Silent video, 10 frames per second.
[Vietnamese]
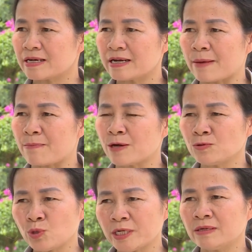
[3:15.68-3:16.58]
đảm bảo
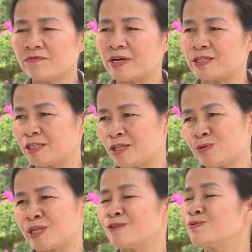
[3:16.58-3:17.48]
chuẩn và trên
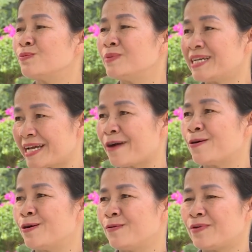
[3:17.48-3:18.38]
chuẩn nông thôn mới nâng cao
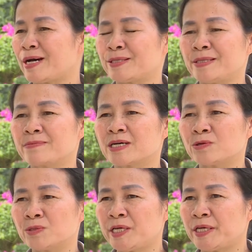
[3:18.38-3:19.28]
và tiệm
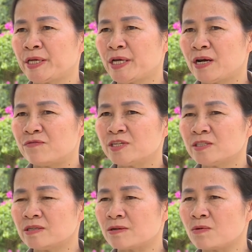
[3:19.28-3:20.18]
cận đô thị với
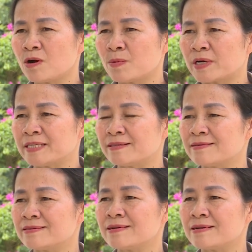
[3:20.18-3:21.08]
sự đóng góp của người
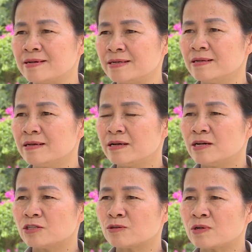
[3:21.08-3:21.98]
dân rất là lớn
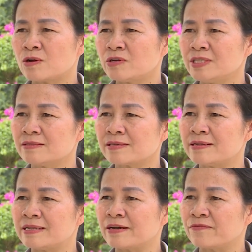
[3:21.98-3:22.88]
trong đó có những gia
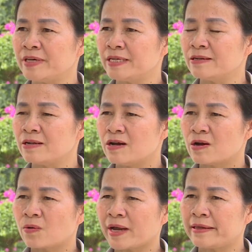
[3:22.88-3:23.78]
đình đảng viên
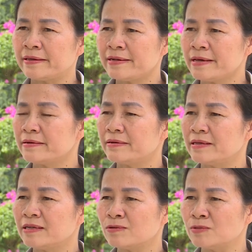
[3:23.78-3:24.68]
ngoài hiến đất
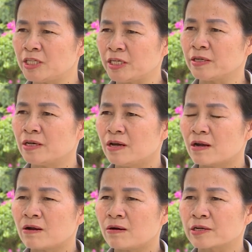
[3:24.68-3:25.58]
hiến công trình
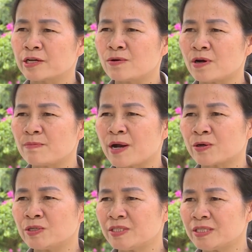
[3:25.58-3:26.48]
còn kêu gọi bà
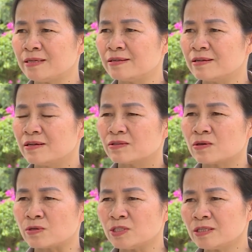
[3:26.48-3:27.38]
con nhân dân
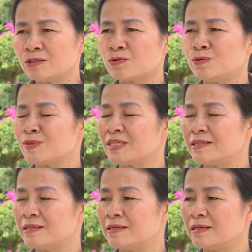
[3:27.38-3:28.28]
tổ chức cho cụm dân
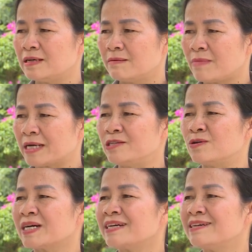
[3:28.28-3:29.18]
cư bằng
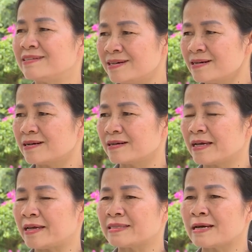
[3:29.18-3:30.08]
nhiều các hình thức
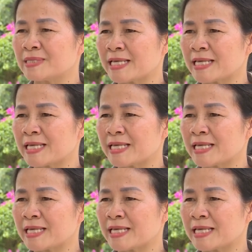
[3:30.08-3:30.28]
để tham